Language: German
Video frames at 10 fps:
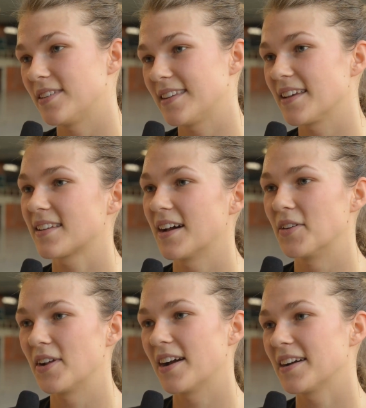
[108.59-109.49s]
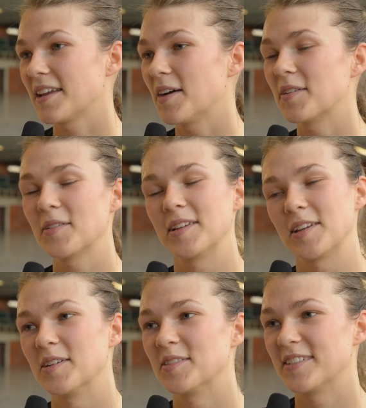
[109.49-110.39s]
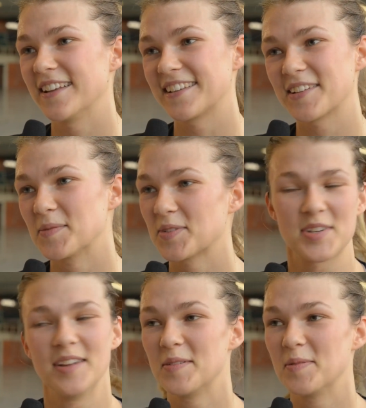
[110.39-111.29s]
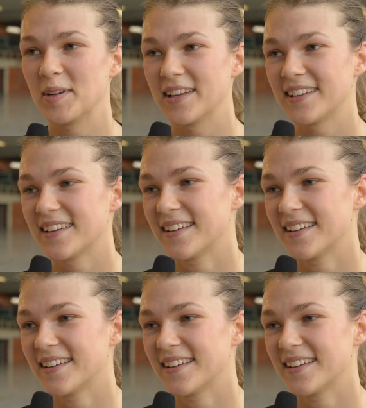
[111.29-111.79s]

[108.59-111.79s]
das kann noch lange dauern und ich hoffe, das kommt so schnell wie möglich.